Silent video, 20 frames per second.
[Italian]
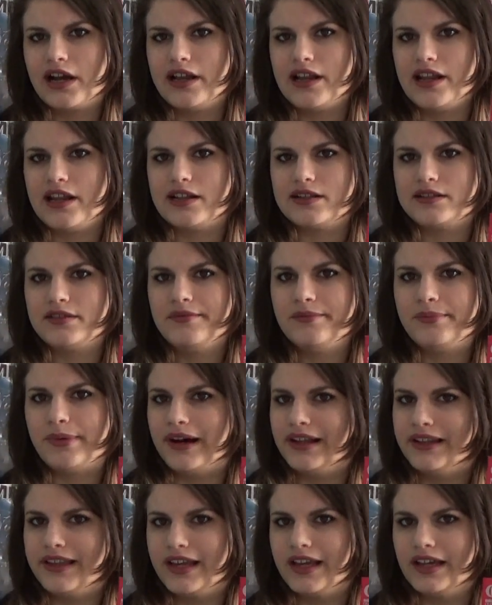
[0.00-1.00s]
carina,
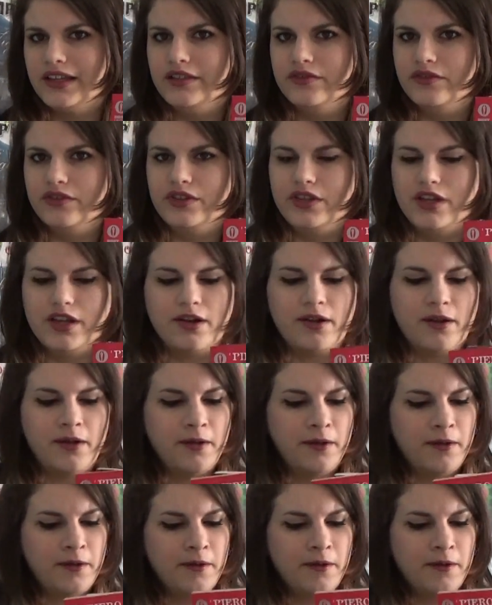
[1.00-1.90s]
simpatica, devo dire.